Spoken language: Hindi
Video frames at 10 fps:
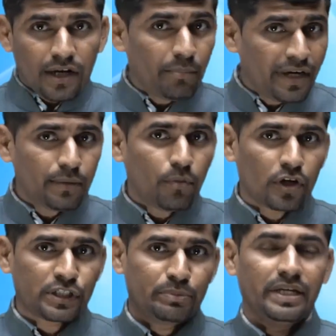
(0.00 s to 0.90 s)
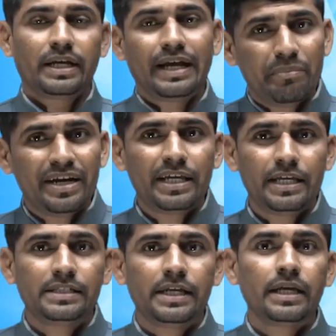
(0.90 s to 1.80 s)
कमेंट बॉक्स में कमेंट
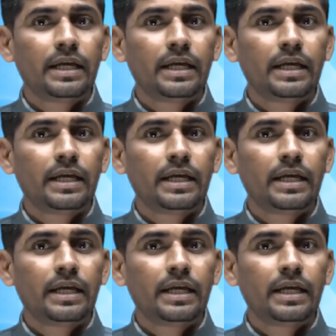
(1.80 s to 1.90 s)
कीजिए